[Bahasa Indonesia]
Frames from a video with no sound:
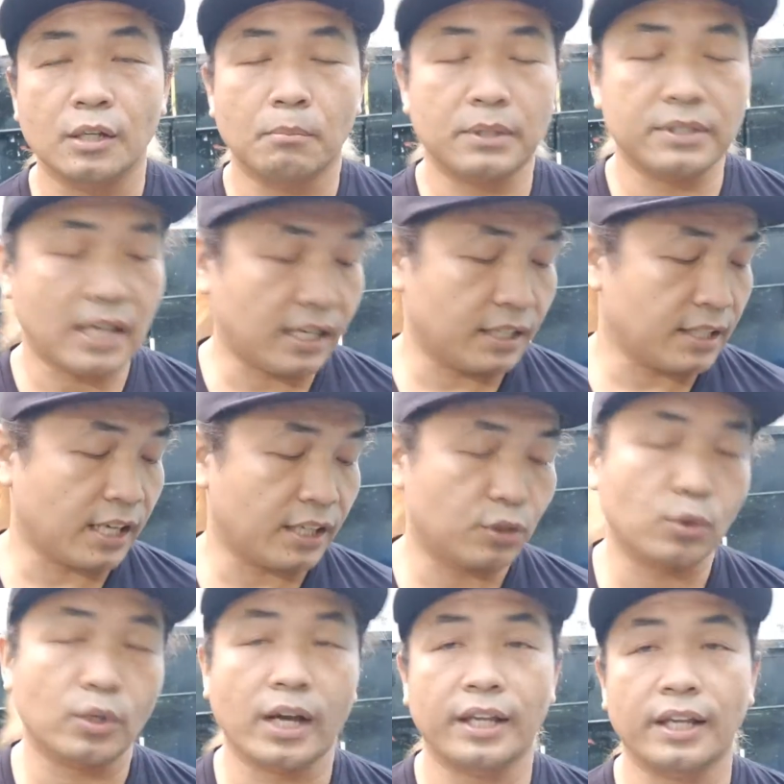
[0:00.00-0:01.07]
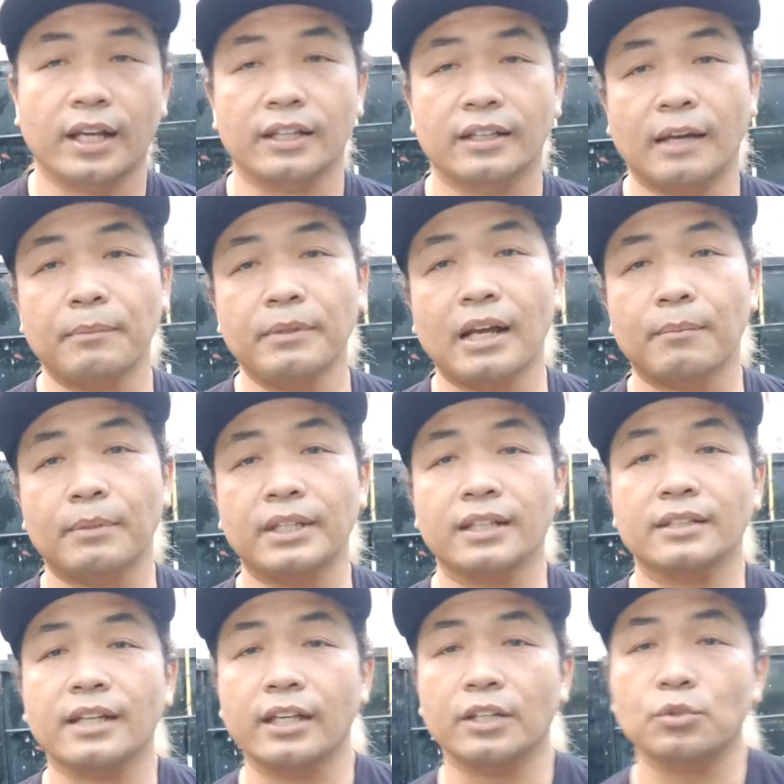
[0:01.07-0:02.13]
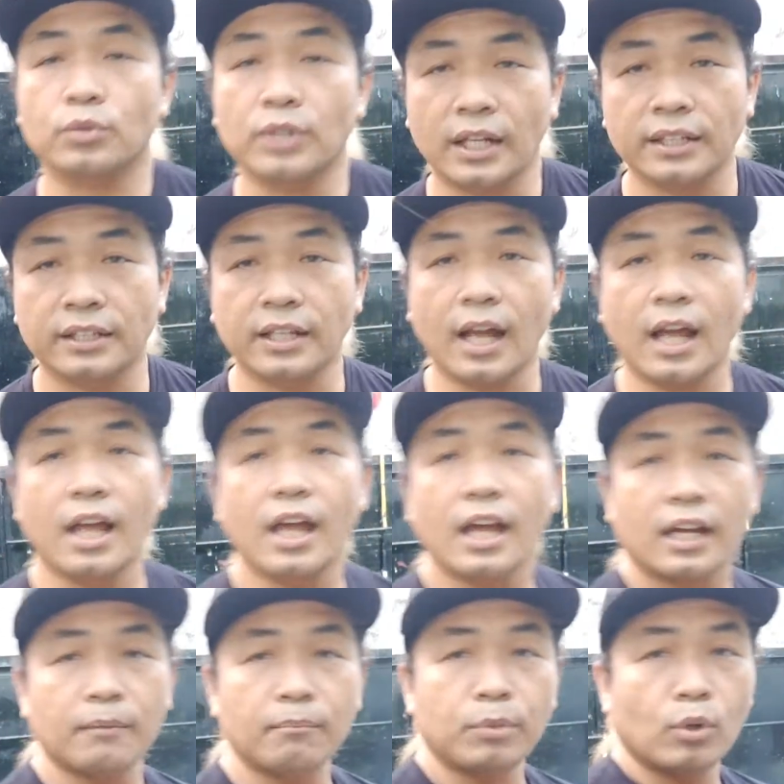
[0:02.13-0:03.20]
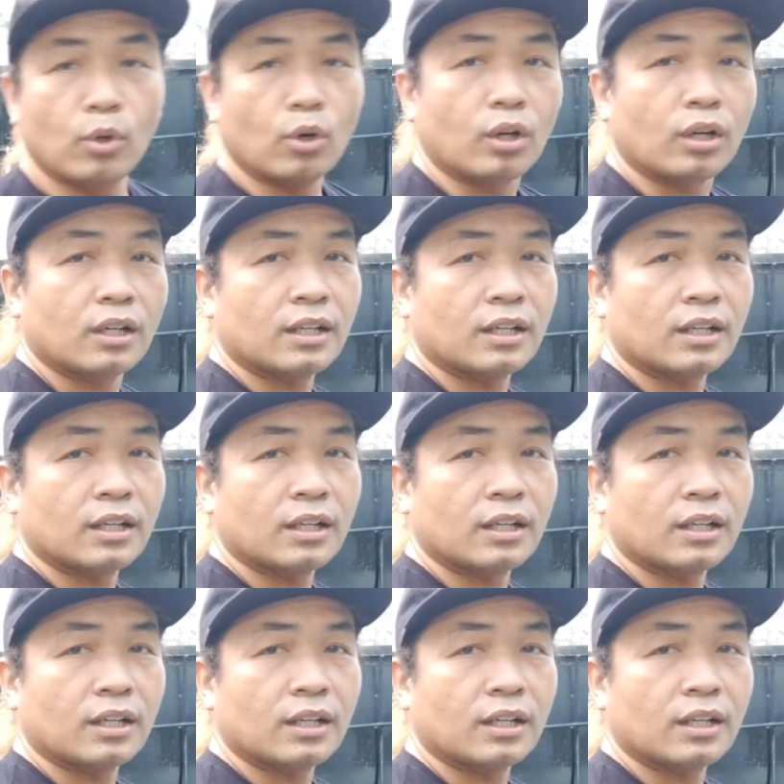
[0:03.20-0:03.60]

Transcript: mencari-cari juga ya tapi yang penting saya sudah tidak kembung